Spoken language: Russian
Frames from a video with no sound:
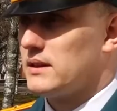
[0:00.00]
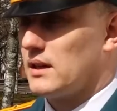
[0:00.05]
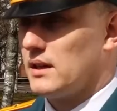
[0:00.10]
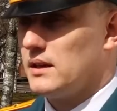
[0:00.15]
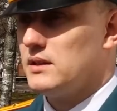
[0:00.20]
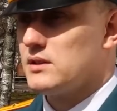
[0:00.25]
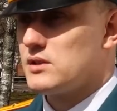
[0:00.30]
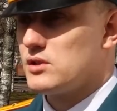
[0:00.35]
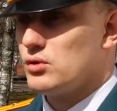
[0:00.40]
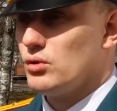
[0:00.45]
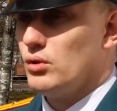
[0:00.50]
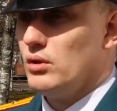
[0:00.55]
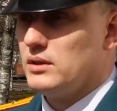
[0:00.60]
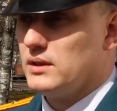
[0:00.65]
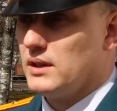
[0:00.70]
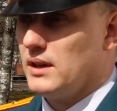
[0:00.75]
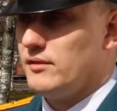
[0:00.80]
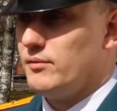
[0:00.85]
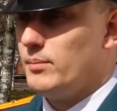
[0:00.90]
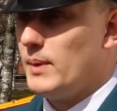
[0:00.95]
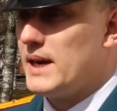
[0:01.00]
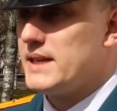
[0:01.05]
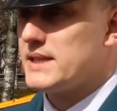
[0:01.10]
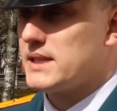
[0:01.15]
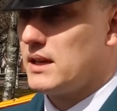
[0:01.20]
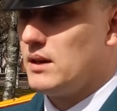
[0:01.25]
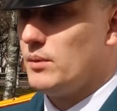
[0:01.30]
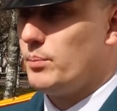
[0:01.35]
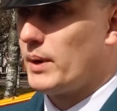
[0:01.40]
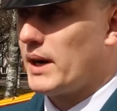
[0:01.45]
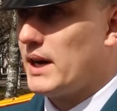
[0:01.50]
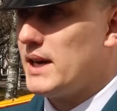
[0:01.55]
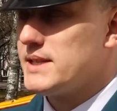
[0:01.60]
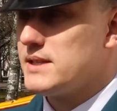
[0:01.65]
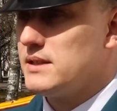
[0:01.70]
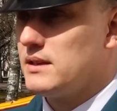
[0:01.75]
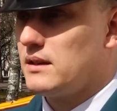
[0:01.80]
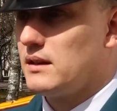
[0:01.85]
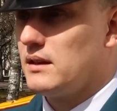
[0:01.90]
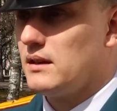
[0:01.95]
Традиционно в майские
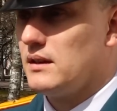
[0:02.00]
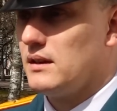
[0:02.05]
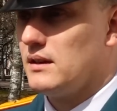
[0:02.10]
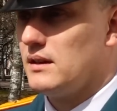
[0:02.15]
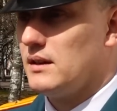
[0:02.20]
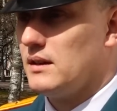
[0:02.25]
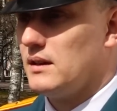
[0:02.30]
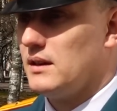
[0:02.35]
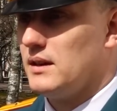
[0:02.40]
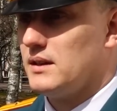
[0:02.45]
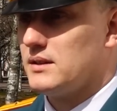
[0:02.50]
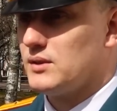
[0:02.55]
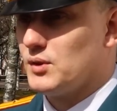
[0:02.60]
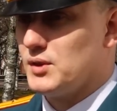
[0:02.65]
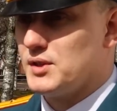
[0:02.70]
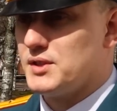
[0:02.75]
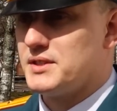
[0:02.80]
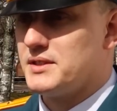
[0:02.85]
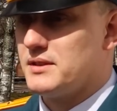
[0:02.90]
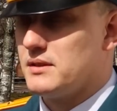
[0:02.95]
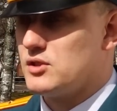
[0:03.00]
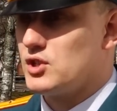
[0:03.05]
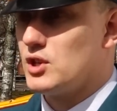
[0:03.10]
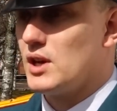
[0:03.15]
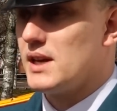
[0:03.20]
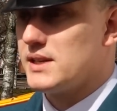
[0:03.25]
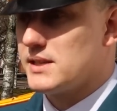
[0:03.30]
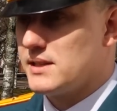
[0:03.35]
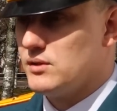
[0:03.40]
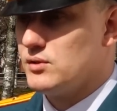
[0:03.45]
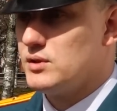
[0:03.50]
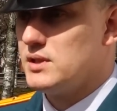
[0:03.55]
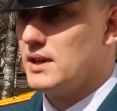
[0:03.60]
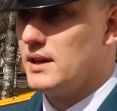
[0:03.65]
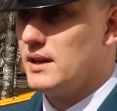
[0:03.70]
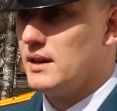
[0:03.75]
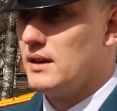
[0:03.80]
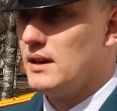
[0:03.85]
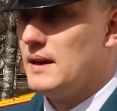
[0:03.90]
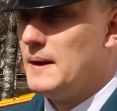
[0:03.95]
праздники, э, то есть часть
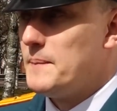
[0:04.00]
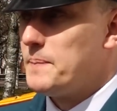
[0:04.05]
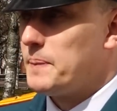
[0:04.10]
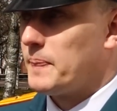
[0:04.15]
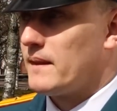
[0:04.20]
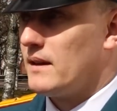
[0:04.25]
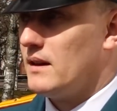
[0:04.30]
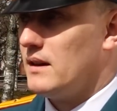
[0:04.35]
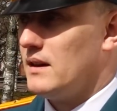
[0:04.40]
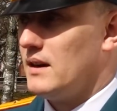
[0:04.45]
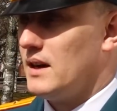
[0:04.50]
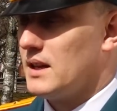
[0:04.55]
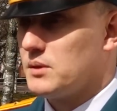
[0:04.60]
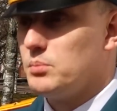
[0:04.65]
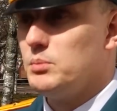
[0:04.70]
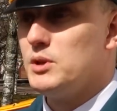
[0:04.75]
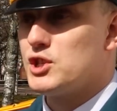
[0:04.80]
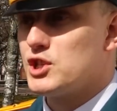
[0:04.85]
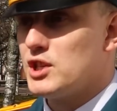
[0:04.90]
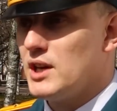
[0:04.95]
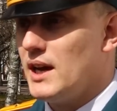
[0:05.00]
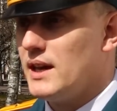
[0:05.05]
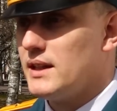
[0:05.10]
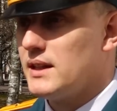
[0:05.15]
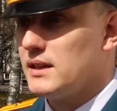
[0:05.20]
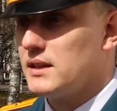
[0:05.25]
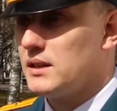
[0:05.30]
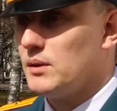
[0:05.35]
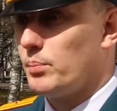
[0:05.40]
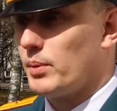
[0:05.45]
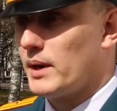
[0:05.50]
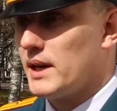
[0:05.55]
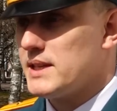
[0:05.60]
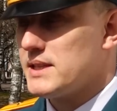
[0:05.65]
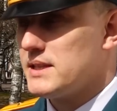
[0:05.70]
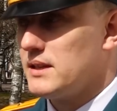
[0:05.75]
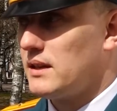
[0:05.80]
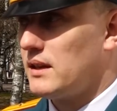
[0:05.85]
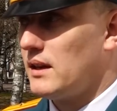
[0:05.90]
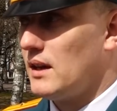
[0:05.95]
людей э, отмечает эти
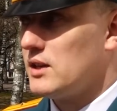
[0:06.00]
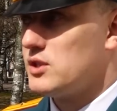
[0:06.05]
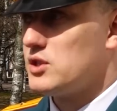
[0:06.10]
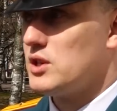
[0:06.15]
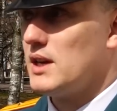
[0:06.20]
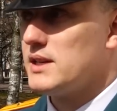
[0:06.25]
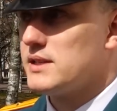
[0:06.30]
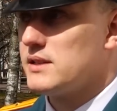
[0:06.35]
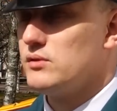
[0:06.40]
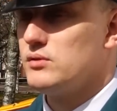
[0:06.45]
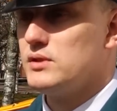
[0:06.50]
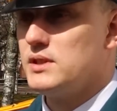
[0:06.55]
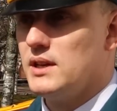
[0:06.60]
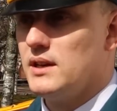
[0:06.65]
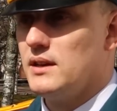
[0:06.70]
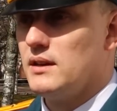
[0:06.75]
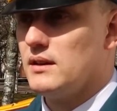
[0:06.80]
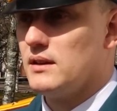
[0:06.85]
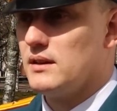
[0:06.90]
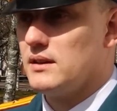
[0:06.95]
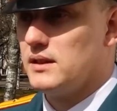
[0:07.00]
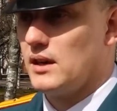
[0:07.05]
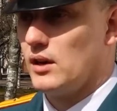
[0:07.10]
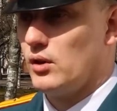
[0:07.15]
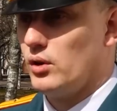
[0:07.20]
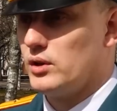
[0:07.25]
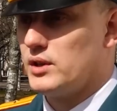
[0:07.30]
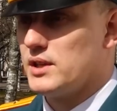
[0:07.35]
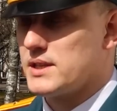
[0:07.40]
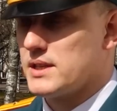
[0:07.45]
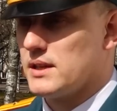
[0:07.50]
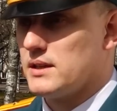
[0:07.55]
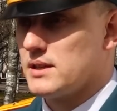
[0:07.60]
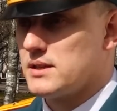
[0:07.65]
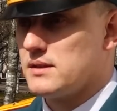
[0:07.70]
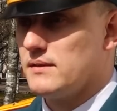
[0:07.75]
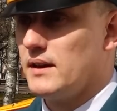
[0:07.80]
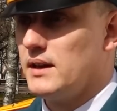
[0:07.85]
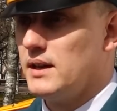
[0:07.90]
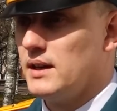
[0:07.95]
праздники, а часть людей э, находится
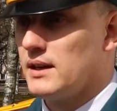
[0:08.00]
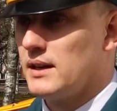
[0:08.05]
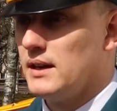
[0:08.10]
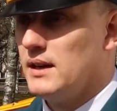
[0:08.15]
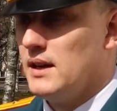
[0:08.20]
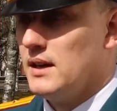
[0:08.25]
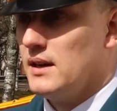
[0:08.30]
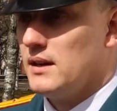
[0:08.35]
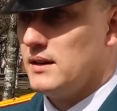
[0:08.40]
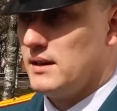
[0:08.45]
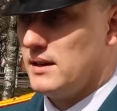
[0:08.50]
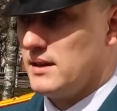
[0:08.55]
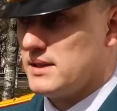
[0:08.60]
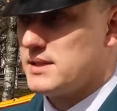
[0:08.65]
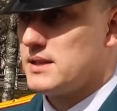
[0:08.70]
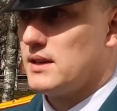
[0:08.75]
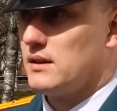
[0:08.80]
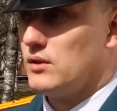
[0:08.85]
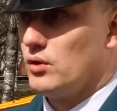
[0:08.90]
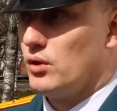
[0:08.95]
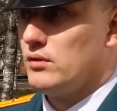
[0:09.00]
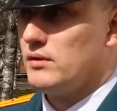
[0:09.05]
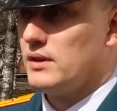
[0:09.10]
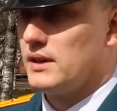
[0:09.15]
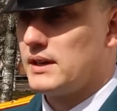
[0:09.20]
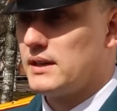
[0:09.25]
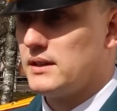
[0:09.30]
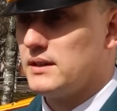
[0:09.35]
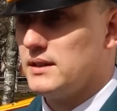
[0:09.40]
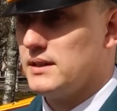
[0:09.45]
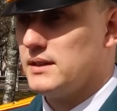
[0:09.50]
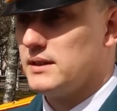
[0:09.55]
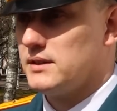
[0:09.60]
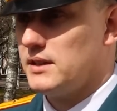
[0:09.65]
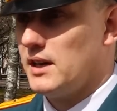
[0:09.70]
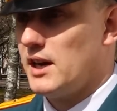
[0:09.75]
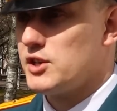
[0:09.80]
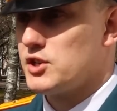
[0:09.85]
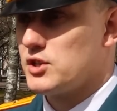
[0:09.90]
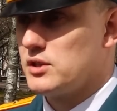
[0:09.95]
на своих садовых,
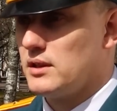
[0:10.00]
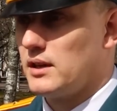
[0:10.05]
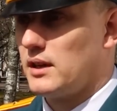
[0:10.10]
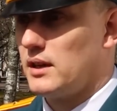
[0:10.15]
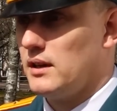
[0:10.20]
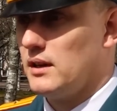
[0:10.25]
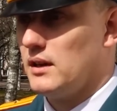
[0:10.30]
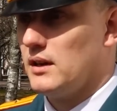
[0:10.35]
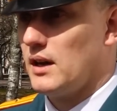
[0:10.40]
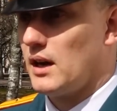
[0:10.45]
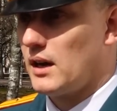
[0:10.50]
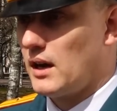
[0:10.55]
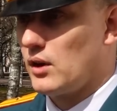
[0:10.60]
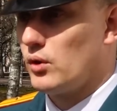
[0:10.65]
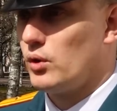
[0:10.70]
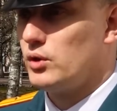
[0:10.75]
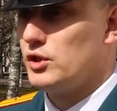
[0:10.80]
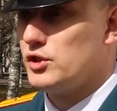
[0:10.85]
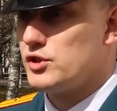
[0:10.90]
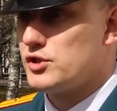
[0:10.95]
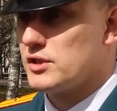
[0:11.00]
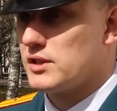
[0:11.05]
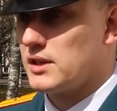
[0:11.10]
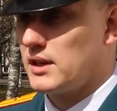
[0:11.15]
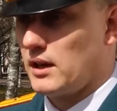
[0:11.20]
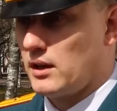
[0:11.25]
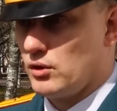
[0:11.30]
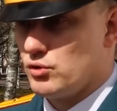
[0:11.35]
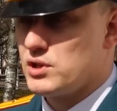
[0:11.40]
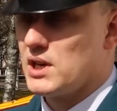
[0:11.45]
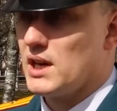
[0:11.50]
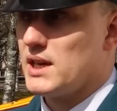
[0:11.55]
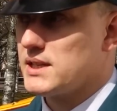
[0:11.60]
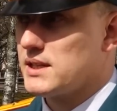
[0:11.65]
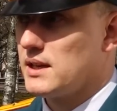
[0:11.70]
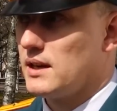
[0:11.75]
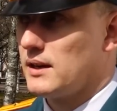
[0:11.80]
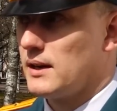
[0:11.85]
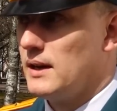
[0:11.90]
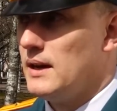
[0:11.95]
дачных и огороднических
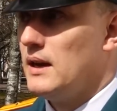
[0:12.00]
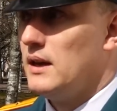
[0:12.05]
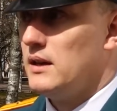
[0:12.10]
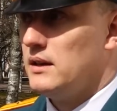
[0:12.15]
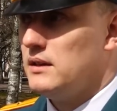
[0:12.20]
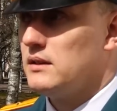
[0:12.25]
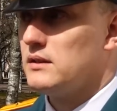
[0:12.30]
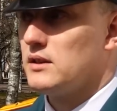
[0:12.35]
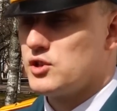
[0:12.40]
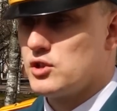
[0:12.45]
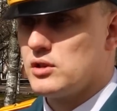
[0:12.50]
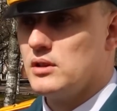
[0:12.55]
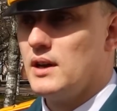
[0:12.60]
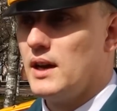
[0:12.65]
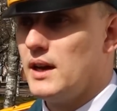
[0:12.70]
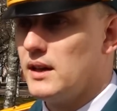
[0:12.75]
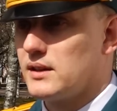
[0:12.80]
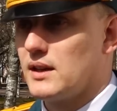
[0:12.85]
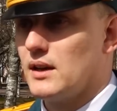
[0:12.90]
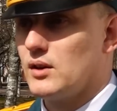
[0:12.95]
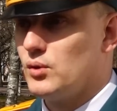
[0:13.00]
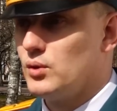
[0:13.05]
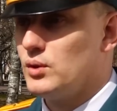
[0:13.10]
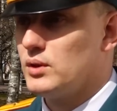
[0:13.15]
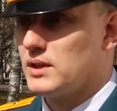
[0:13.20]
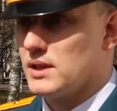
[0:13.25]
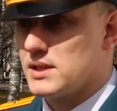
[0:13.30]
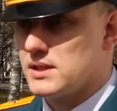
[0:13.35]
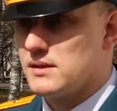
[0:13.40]
участках и начинает какую-то